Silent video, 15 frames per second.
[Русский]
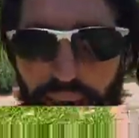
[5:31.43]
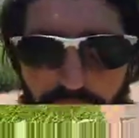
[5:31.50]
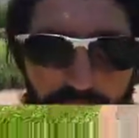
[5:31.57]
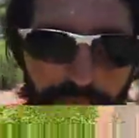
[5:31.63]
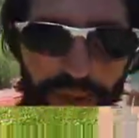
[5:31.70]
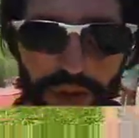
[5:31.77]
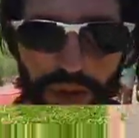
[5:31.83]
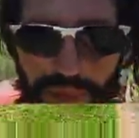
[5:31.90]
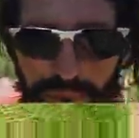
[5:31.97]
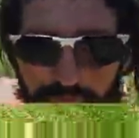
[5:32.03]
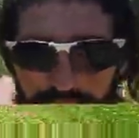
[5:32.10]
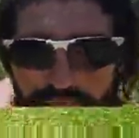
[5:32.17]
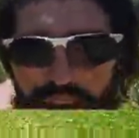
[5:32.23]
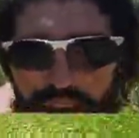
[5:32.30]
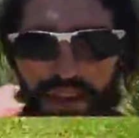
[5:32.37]
А потом
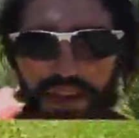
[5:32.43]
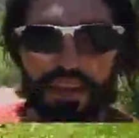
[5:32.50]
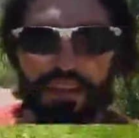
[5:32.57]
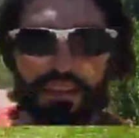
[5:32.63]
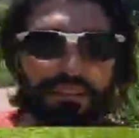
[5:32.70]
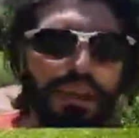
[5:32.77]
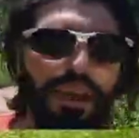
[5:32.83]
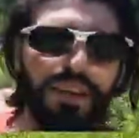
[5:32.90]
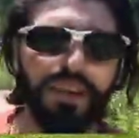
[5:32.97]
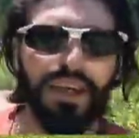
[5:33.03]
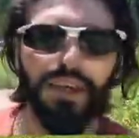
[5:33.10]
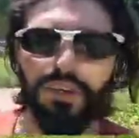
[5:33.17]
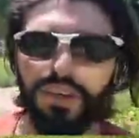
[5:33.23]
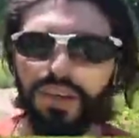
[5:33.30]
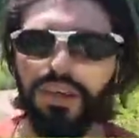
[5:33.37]
проехал я в
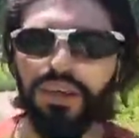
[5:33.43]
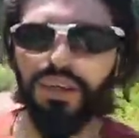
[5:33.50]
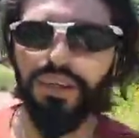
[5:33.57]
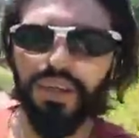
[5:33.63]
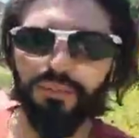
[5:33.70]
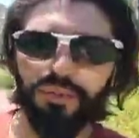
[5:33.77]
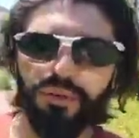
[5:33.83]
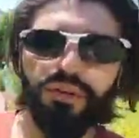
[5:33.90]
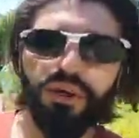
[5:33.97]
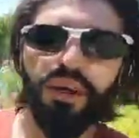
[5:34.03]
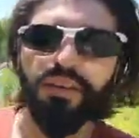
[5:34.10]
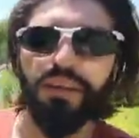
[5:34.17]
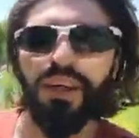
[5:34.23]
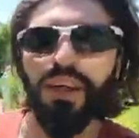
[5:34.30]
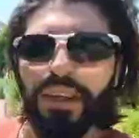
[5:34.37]
Анталию, так как там
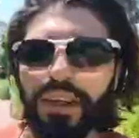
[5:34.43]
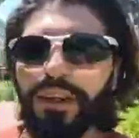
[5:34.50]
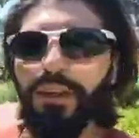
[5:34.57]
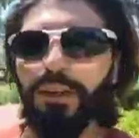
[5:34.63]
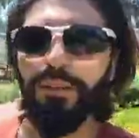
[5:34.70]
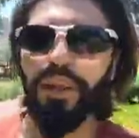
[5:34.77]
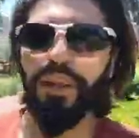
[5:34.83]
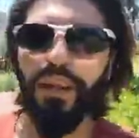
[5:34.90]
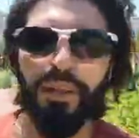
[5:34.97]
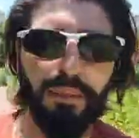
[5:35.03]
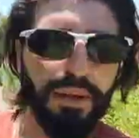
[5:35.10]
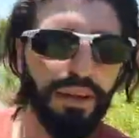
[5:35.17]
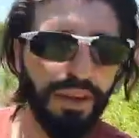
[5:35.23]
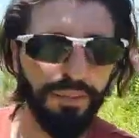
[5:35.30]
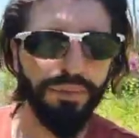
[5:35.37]
русскоговорящий народ, мне надо
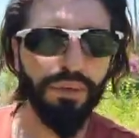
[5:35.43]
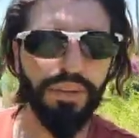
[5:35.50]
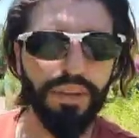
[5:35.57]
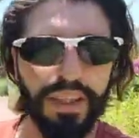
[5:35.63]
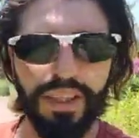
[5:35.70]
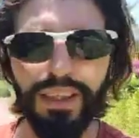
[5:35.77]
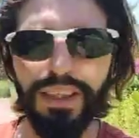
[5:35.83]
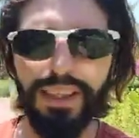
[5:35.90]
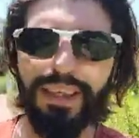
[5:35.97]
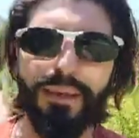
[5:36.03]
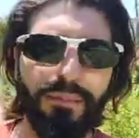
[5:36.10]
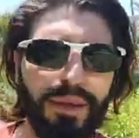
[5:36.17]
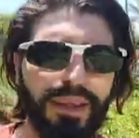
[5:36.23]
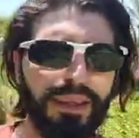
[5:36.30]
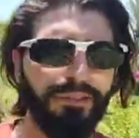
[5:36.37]
было работать, деньги
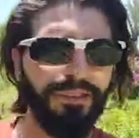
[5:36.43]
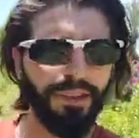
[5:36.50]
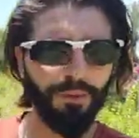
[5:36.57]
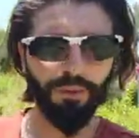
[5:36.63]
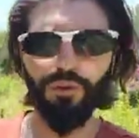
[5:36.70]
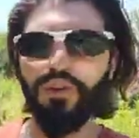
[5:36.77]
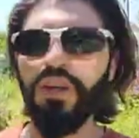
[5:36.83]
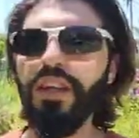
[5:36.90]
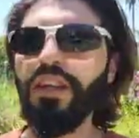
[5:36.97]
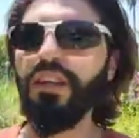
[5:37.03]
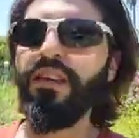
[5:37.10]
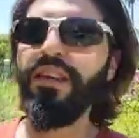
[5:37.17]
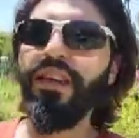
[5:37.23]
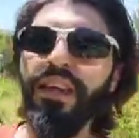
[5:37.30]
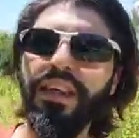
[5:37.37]
зарабатывать,
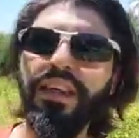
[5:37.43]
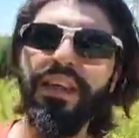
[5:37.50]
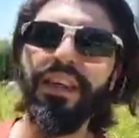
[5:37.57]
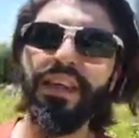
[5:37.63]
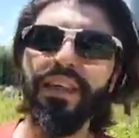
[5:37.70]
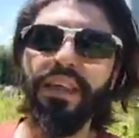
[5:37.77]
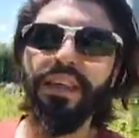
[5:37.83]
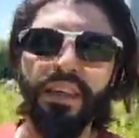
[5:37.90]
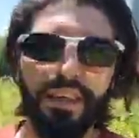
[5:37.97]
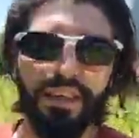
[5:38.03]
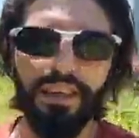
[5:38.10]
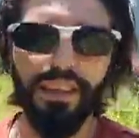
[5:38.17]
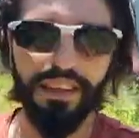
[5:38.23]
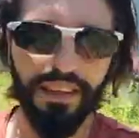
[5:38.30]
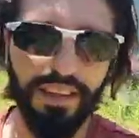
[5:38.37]
учиться,
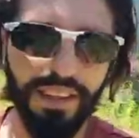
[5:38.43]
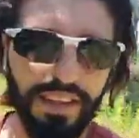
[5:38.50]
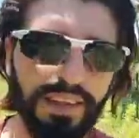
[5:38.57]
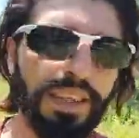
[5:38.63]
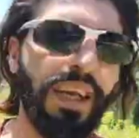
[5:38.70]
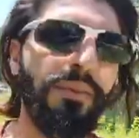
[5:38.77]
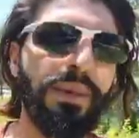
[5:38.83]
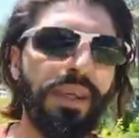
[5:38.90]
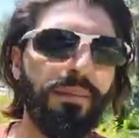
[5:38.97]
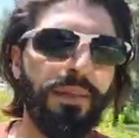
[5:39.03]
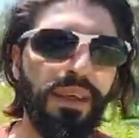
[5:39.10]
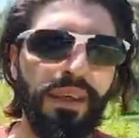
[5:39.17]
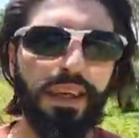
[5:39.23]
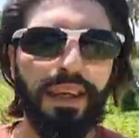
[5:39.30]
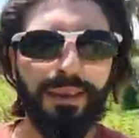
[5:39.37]
и сам
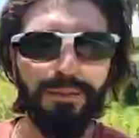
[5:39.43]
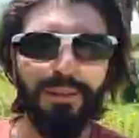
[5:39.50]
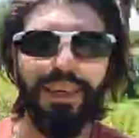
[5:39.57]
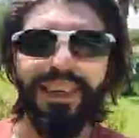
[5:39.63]
себе, как бы